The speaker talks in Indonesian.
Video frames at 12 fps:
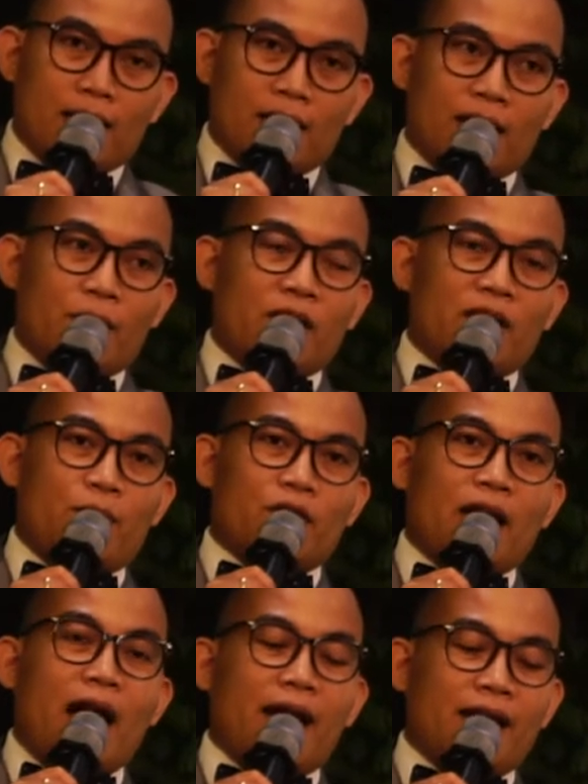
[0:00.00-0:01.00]
kita beri tepuk
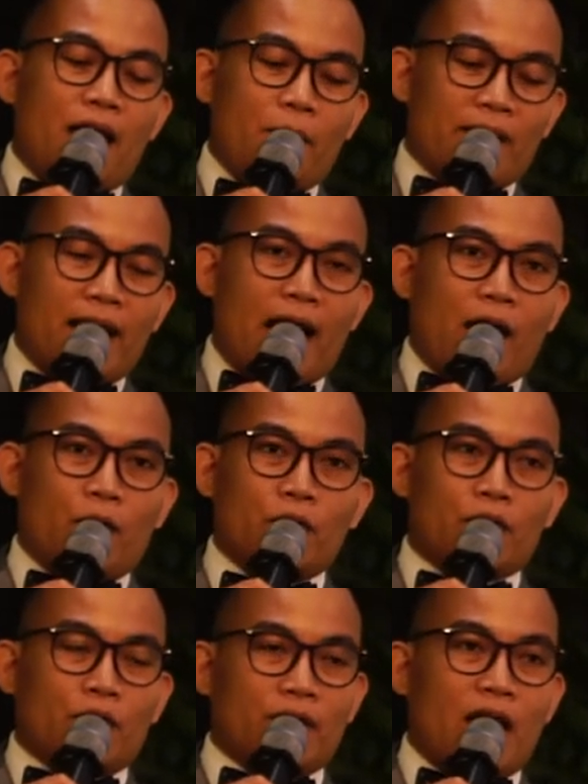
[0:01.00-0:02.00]
tangan yang meriah
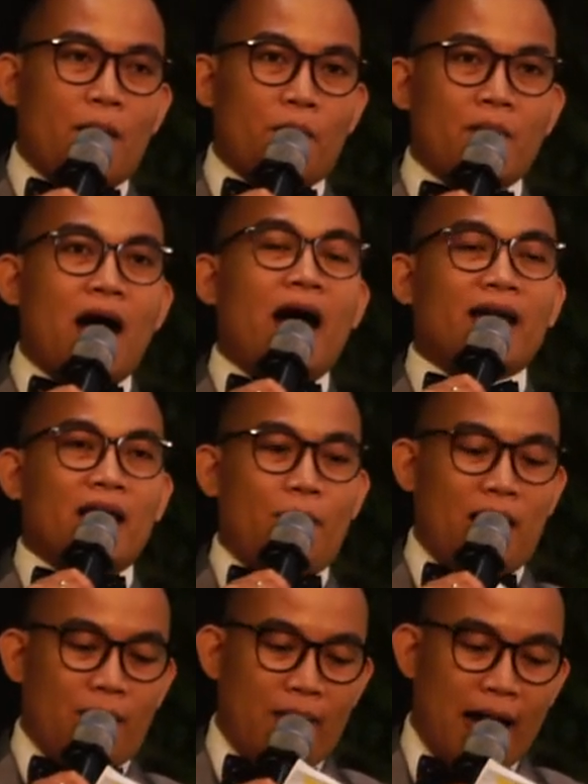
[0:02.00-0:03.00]
untuk yang berbahagia
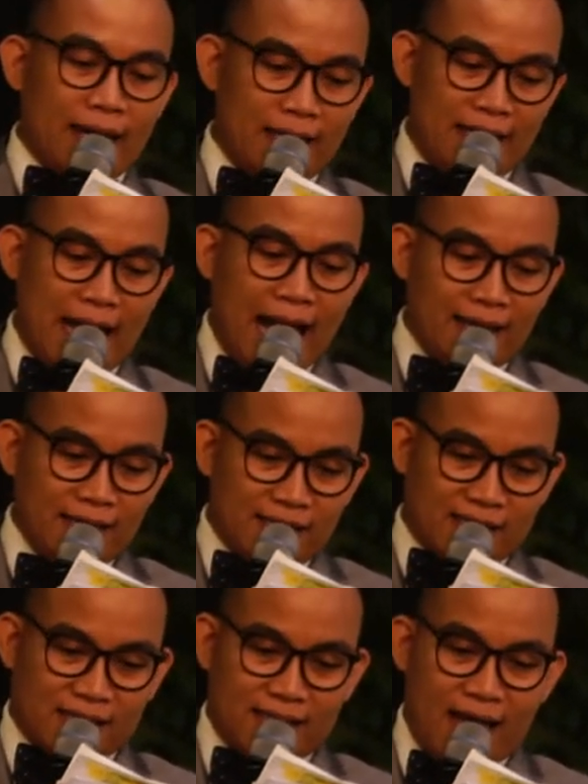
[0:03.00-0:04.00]
malam hari ini,
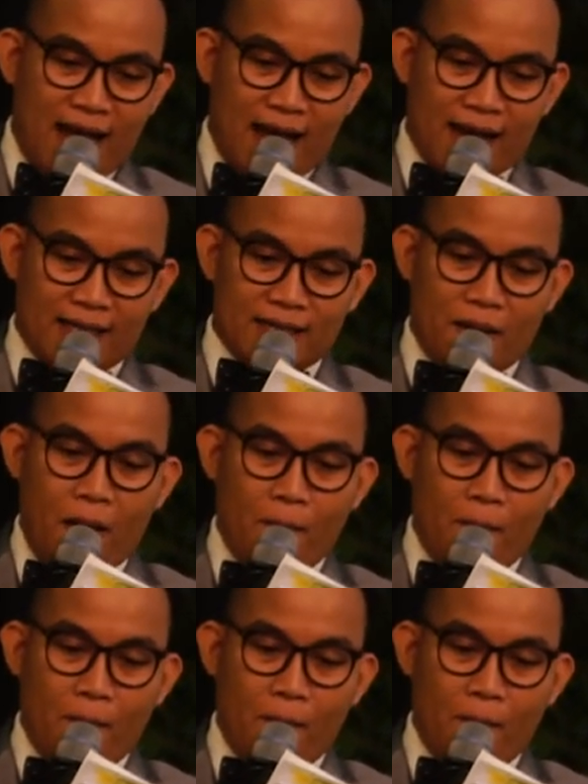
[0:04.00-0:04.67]
Anes dan